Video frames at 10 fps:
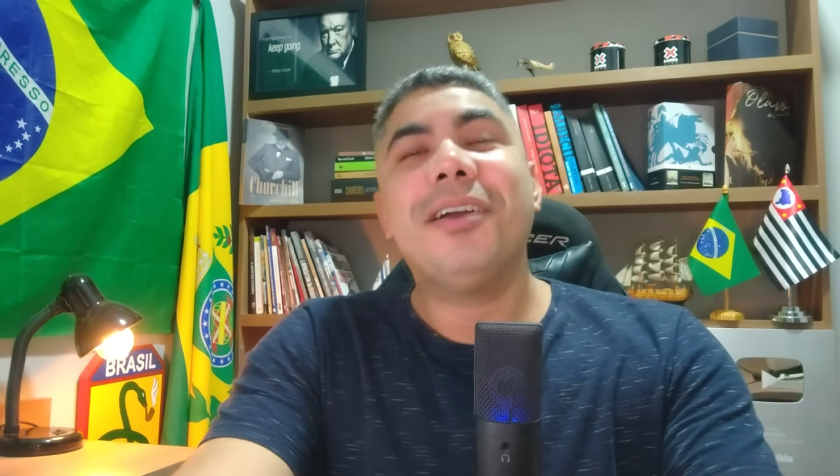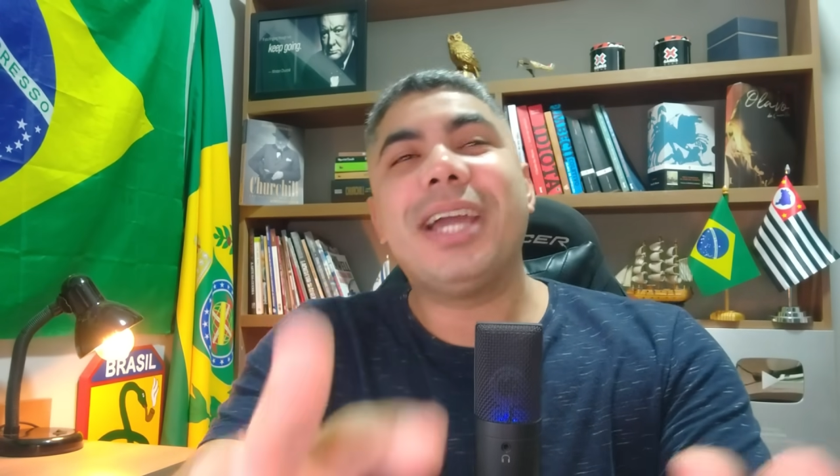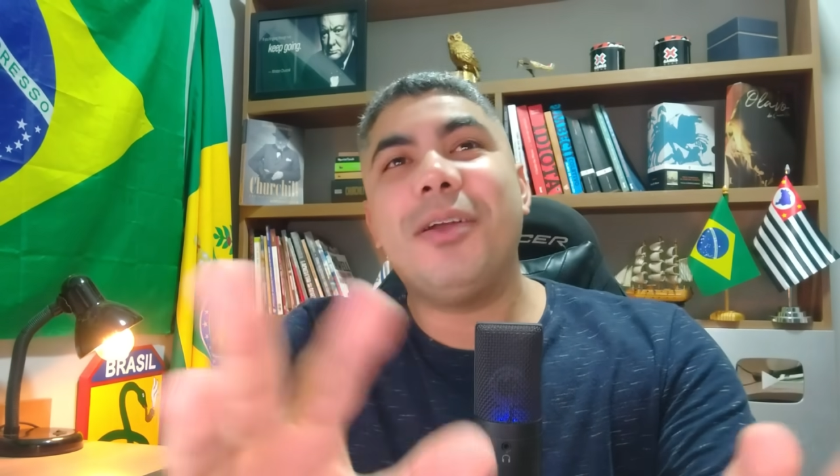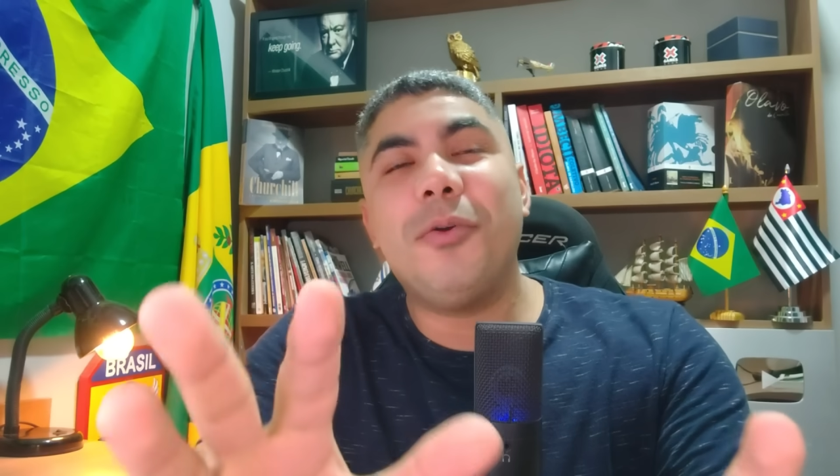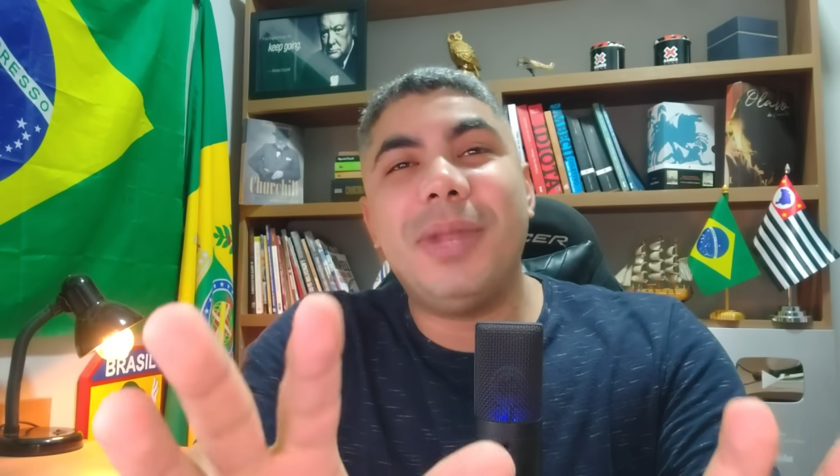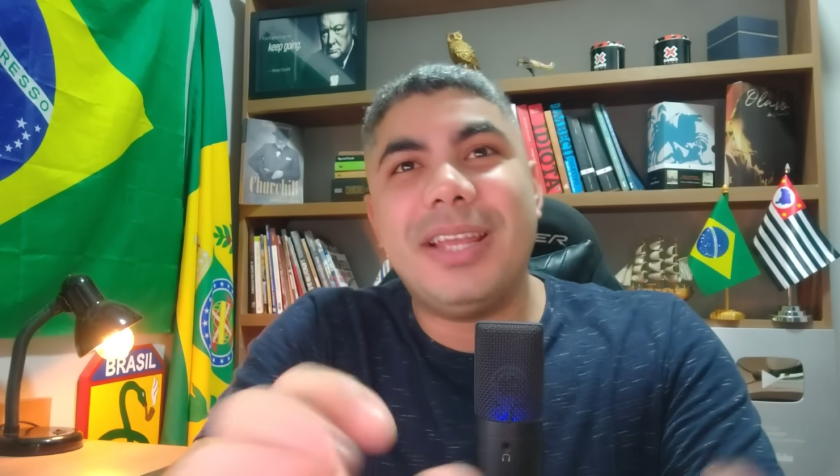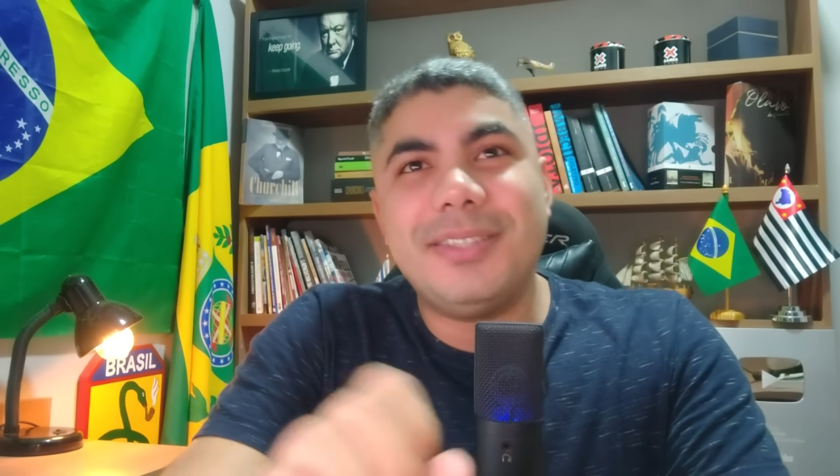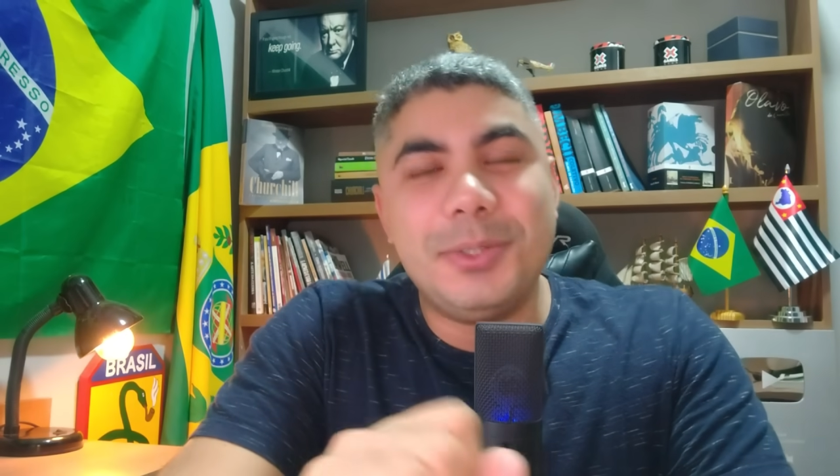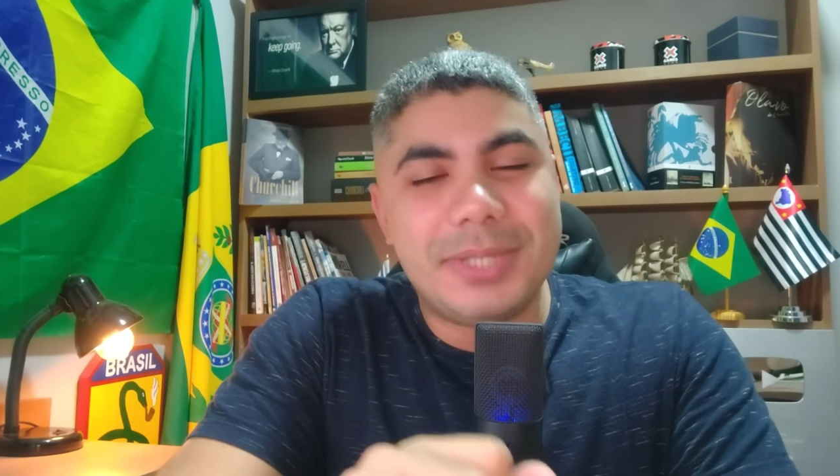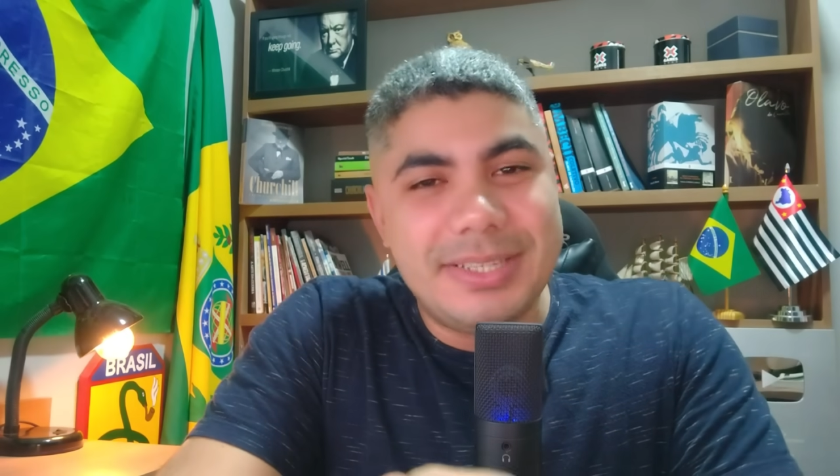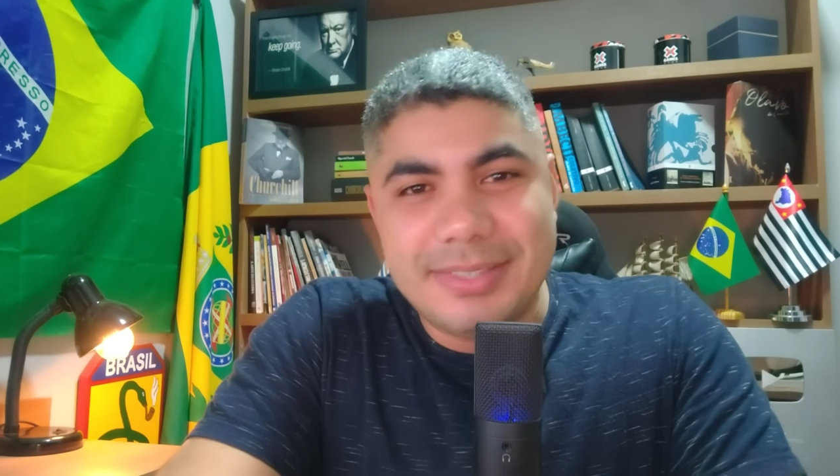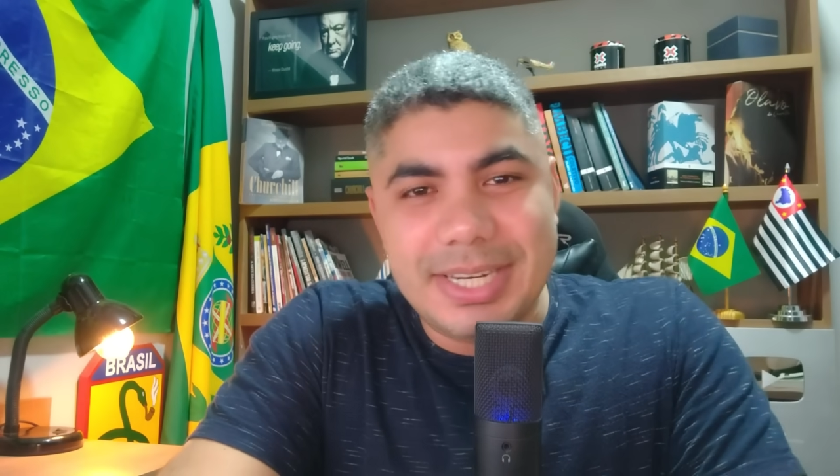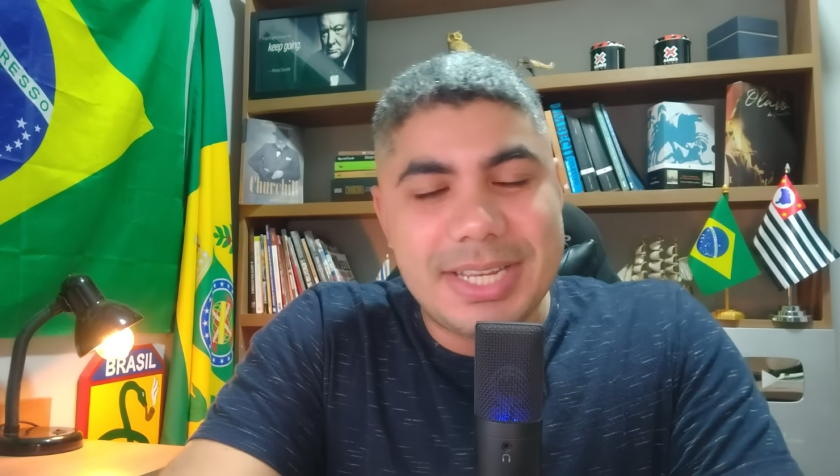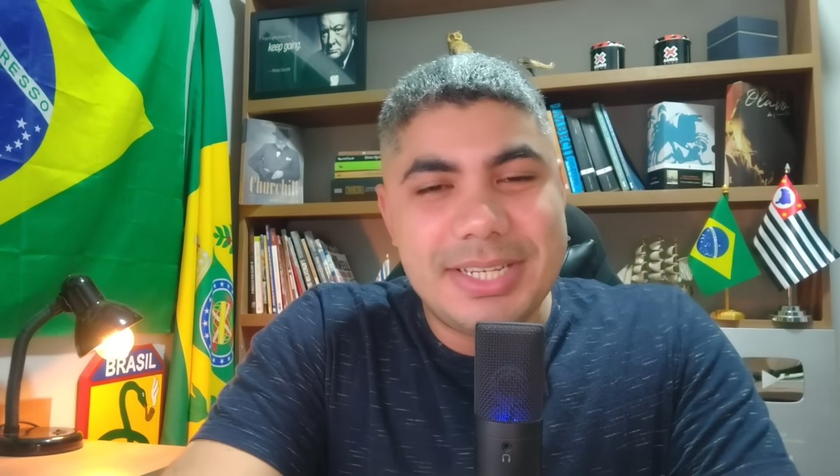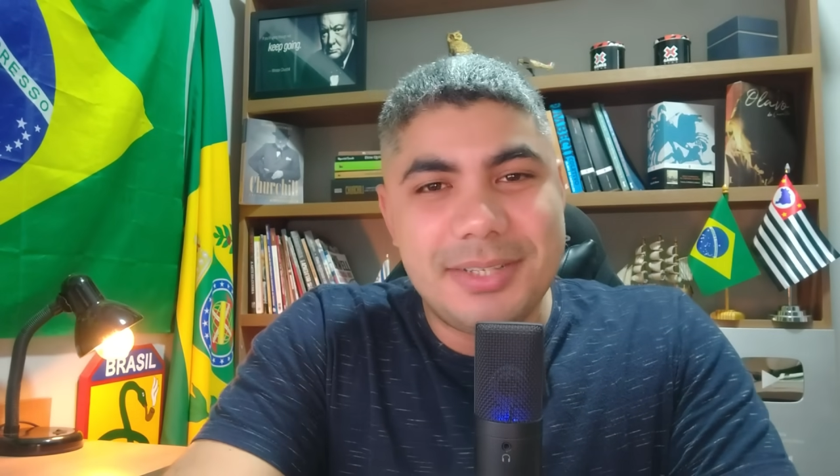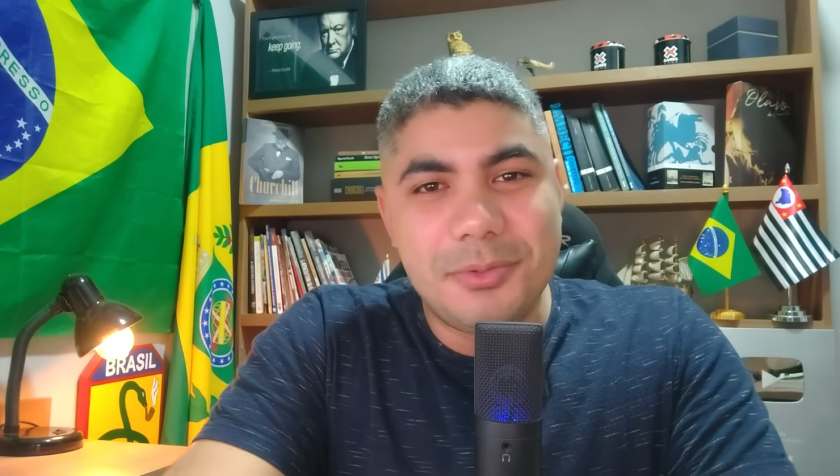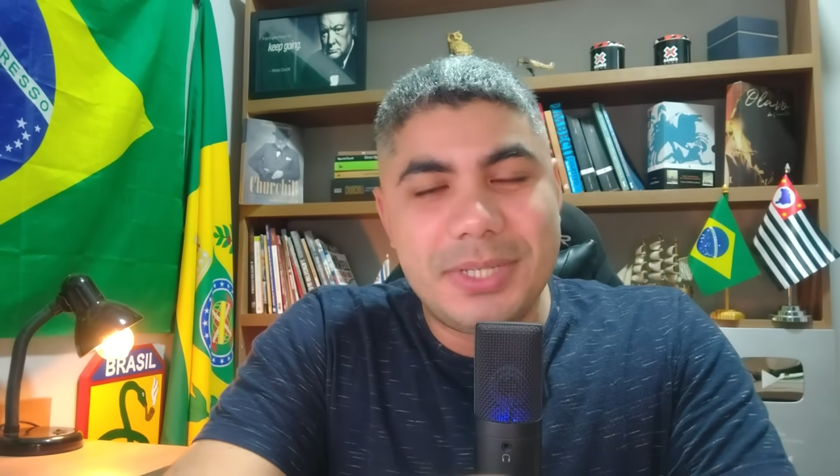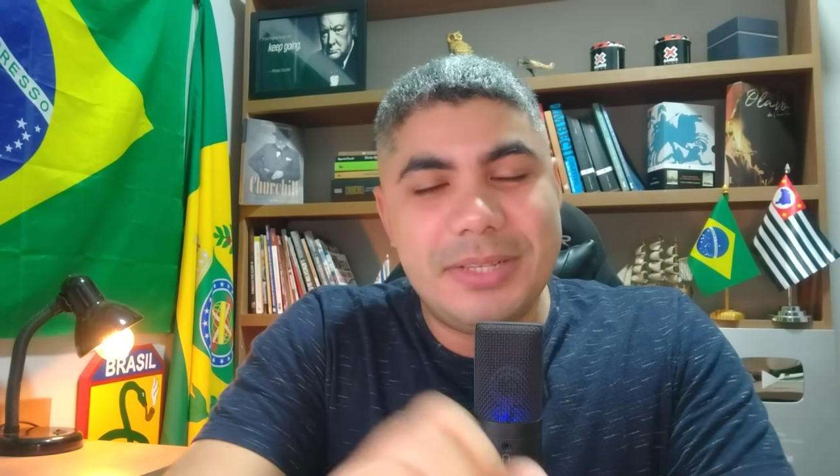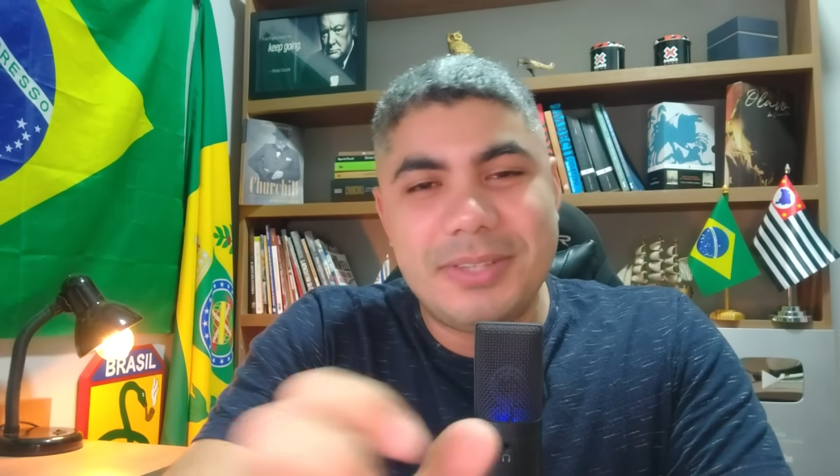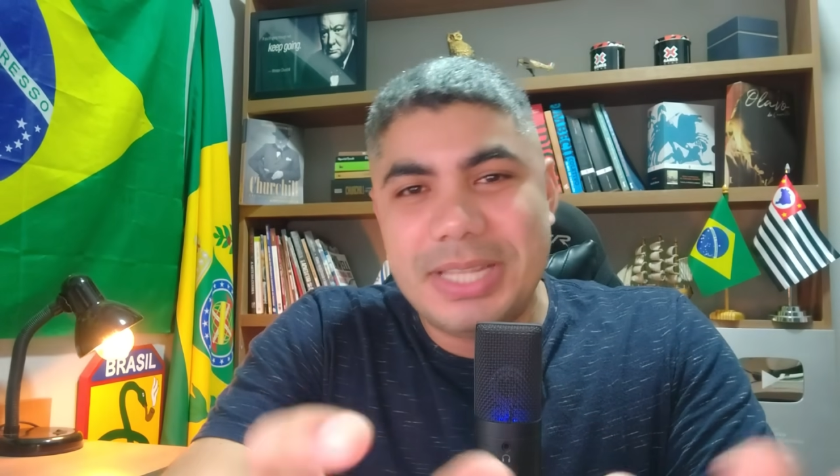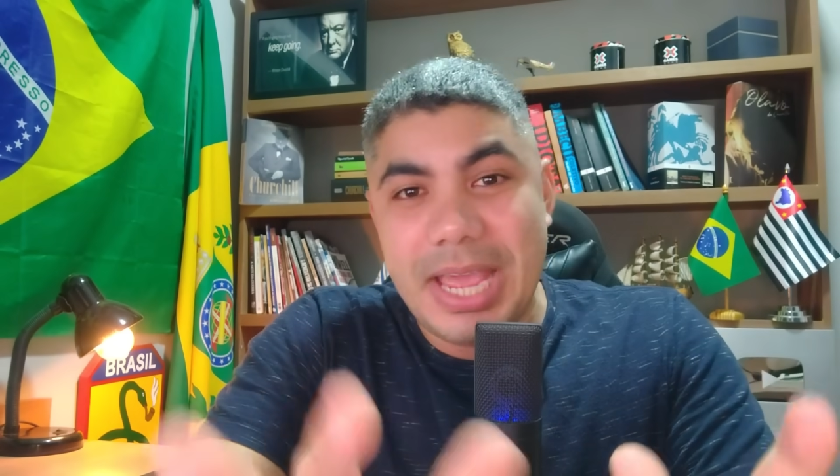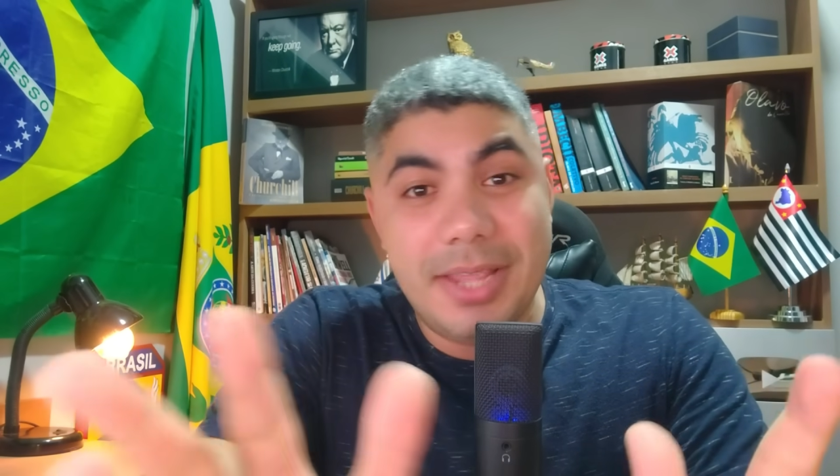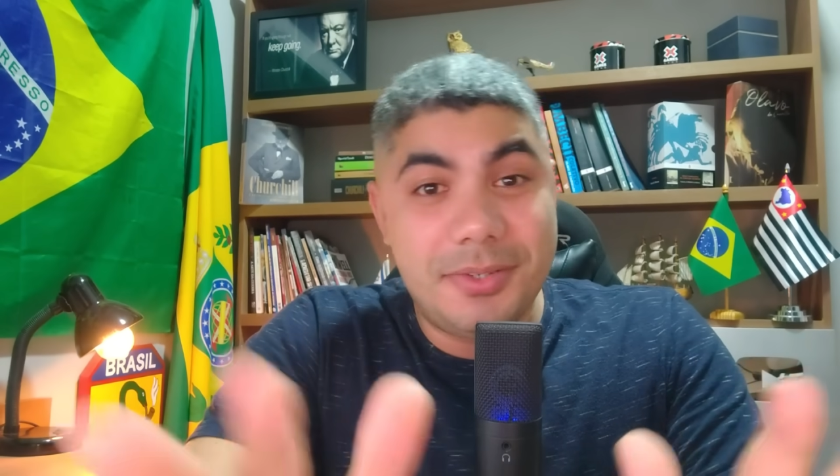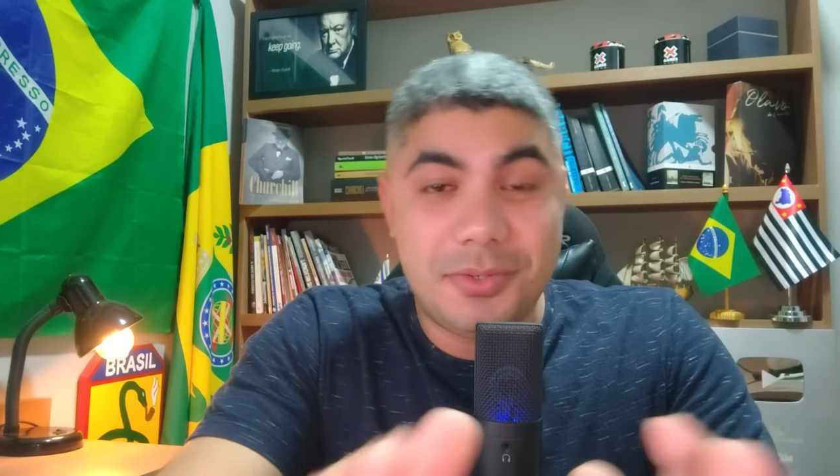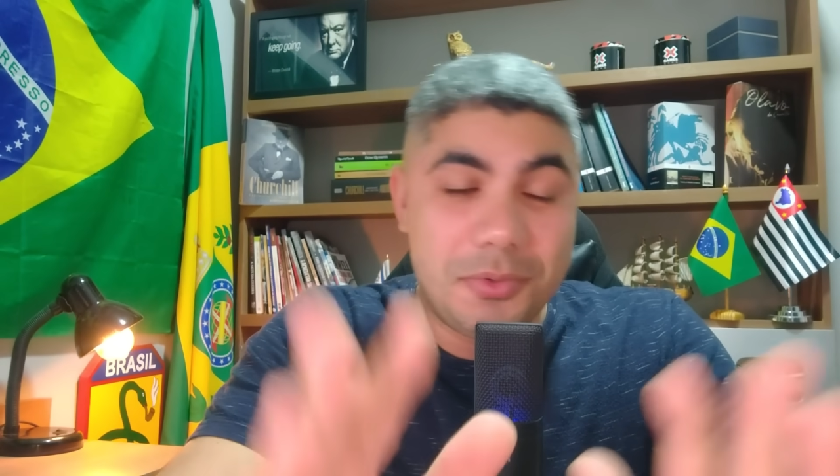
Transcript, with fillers: Cara, o Brasil tem cerca de 210